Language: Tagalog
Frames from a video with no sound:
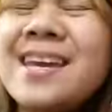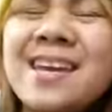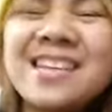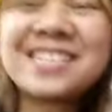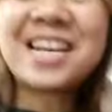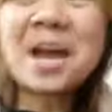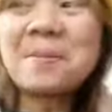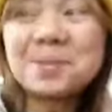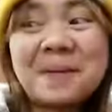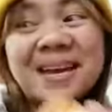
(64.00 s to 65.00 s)
Ay,
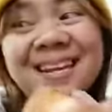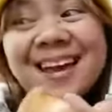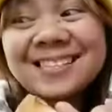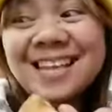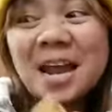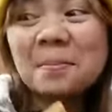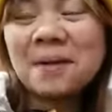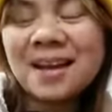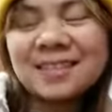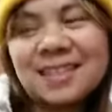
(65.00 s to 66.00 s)
salamat Mare ha,
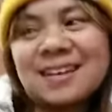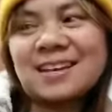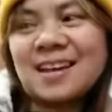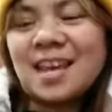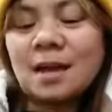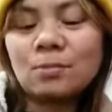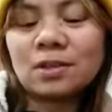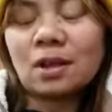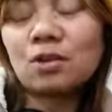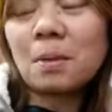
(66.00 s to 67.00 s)
salamat. Iano
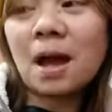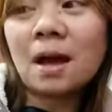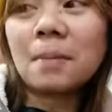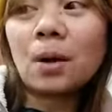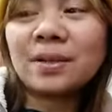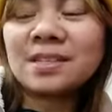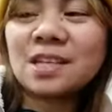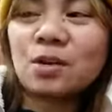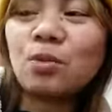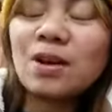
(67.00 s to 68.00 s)
at ako'y makakabawi din
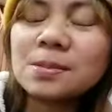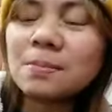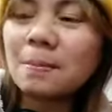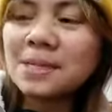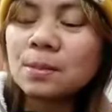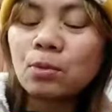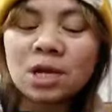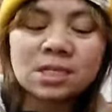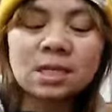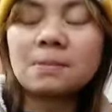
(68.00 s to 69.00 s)
sa'yo. Bukas, basta
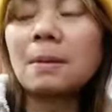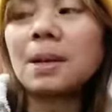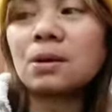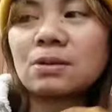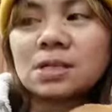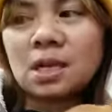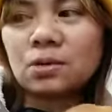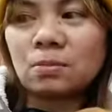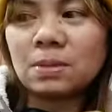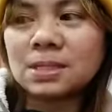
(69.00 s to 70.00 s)
bukas ay eh, ibabalik ko rin sa
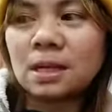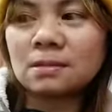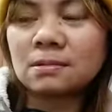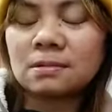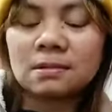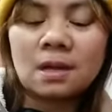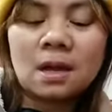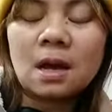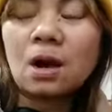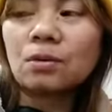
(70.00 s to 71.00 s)
iyo. Basta
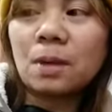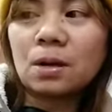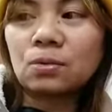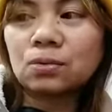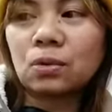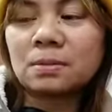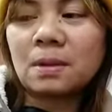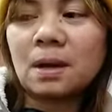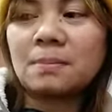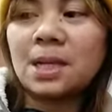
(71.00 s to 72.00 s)
mm, ako'y makaluto at
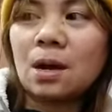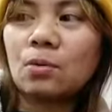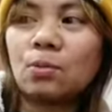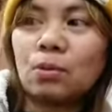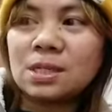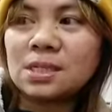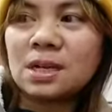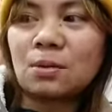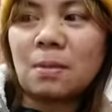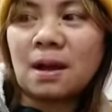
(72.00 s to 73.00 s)
makabili ako bukas
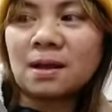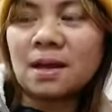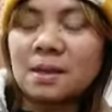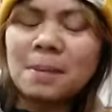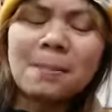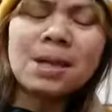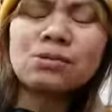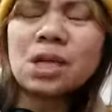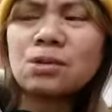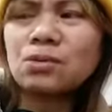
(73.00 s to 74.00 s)
na umaga. Babalik ko
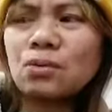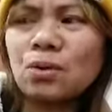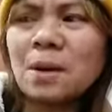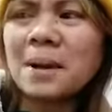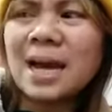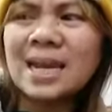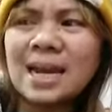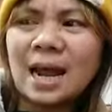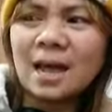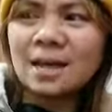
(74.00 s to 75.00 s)
sa iyo to. Huwag ka
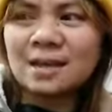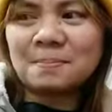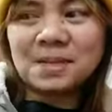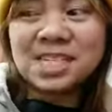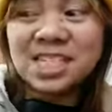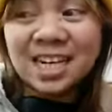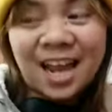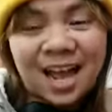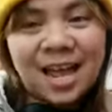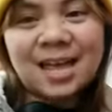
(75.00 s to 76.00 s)
mag-alala. Pasensya na
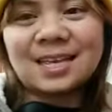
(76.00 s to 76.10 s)
ha.